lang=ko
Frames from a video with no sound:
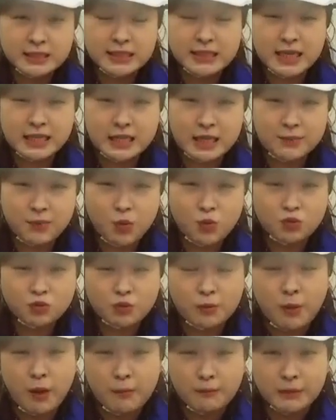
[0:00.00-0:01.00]
지난해
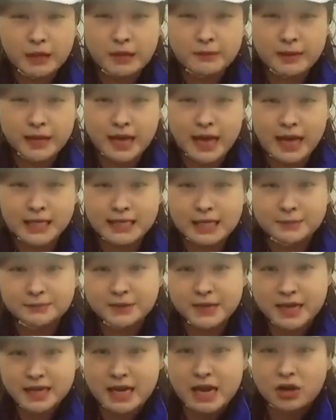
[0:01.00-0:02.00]
폭우로 범람에 가장
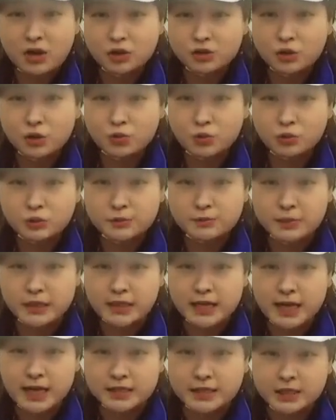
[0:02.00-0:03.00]
피해가 컸던
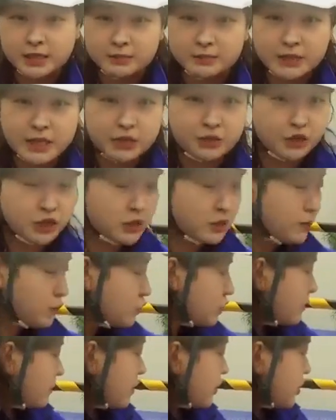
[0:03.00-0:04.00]
곳입니다. 지금 제 뒤를
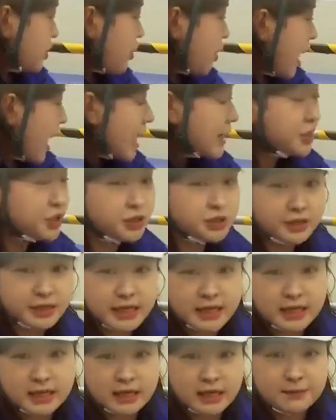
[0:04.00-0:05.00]
보시면요.
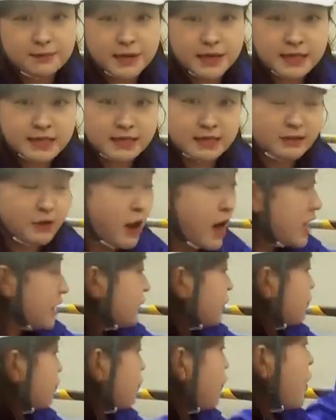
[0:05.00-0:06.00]
안전제일이란 펜스와
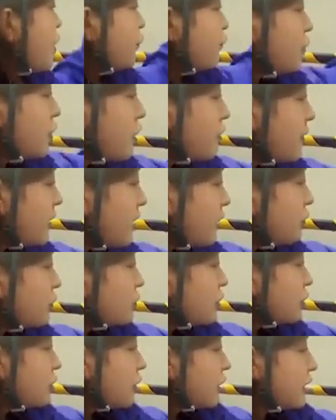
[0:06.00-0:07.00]
그리고 위험이라고
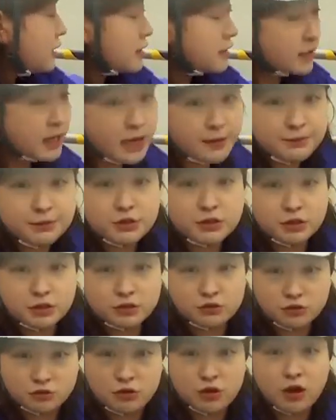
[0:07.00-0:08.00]
써져 있는
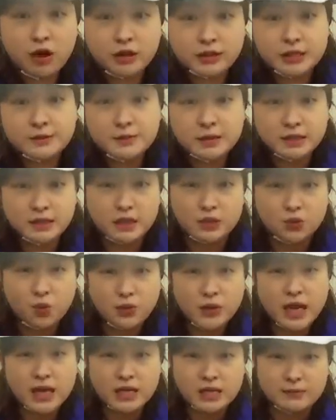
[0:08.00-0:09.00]
테이프들을 둘러 시민들의
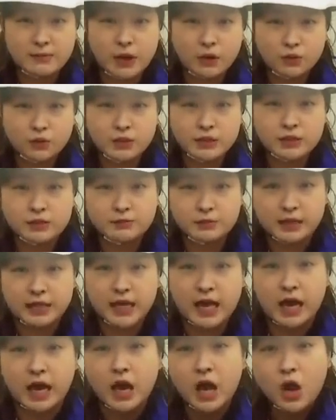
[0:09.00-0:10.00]
통행을 막고
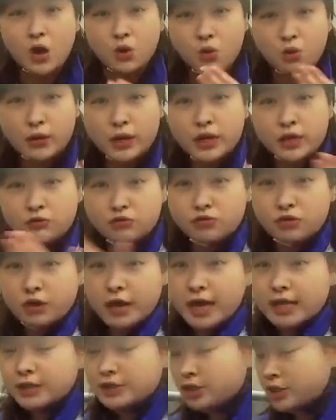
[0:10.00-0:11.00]
있습니다. 고개를 둘러
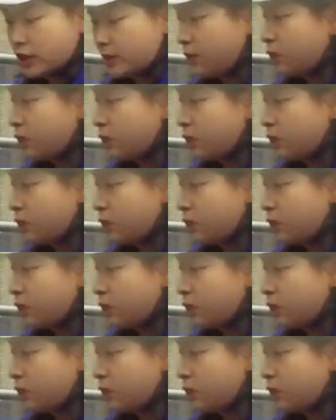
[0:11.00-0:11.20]
하천을